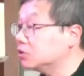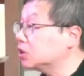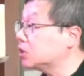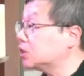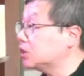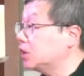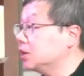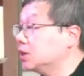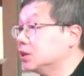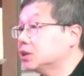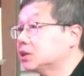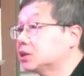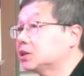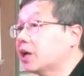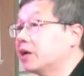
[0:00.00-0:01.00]
可以
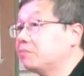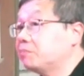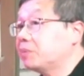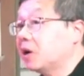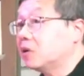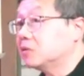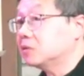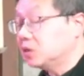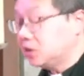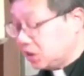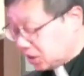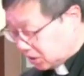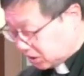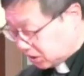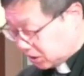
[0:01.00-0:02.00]
代表
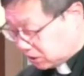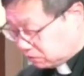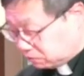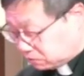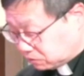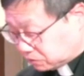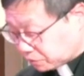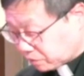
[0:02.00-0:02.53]
另一物。